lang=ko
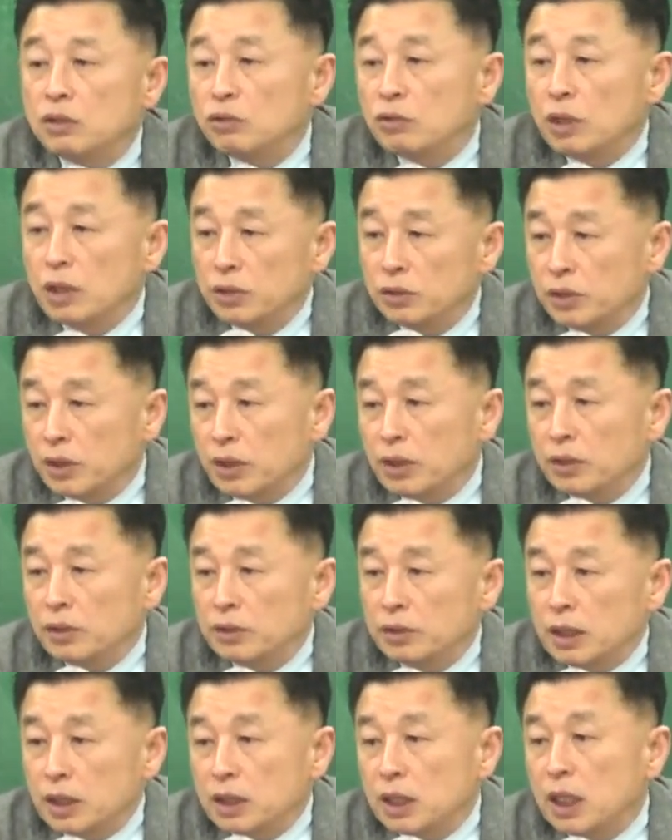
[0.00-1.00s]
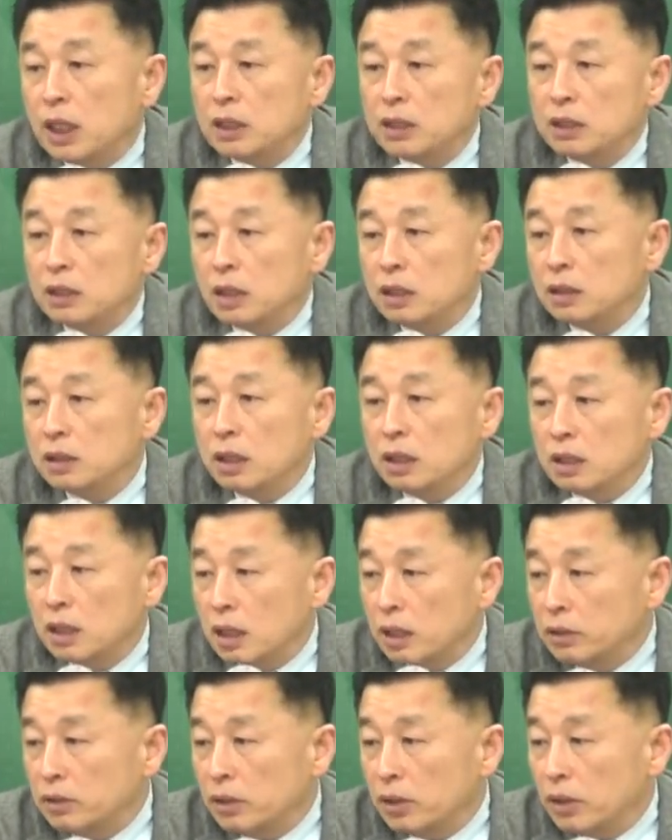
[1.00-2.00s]
수가 있어요. 자산 가치 상승에
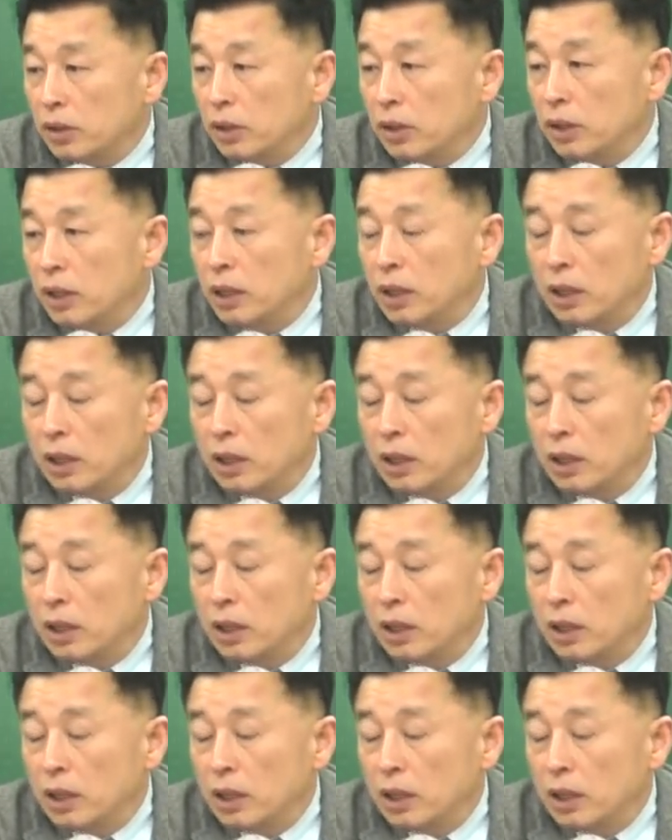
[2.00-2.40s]
따라서.